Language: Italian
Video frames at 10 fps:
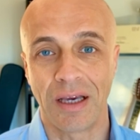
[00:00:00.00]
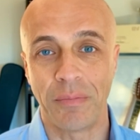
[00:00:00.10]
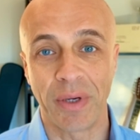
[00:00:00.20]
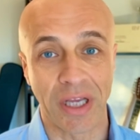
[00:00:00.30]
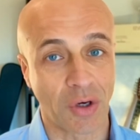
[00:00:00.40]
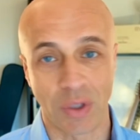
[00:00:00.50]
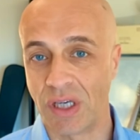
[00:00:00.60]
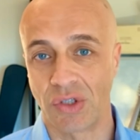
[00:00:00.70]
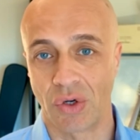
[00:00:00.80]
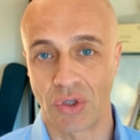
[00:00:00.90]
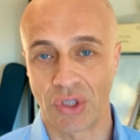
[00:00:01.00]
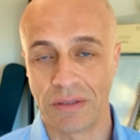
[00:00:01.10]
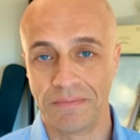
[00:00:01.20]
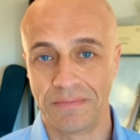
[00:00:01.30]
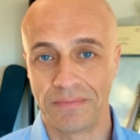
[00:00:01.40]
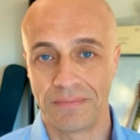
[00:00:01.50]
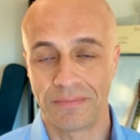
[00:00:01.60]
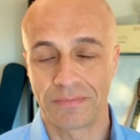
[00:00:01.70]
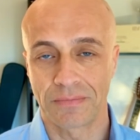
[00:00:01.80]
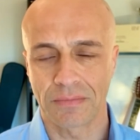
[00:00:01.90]
i pericoli dei social.
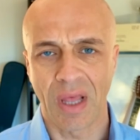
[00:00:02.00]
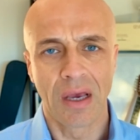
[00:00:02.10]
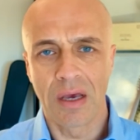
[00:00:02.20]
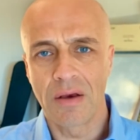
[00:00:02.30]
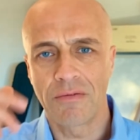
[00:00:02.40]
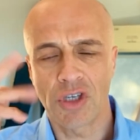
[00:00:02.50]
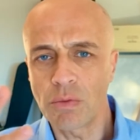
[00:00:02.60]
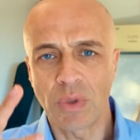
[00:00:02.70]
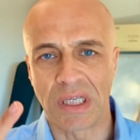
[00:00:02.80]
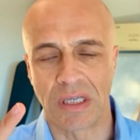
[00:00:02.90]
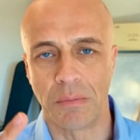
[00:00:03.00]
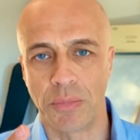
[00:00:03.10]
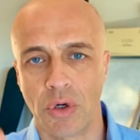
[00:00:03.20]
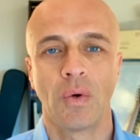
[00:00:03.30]
Facciamo un esempio.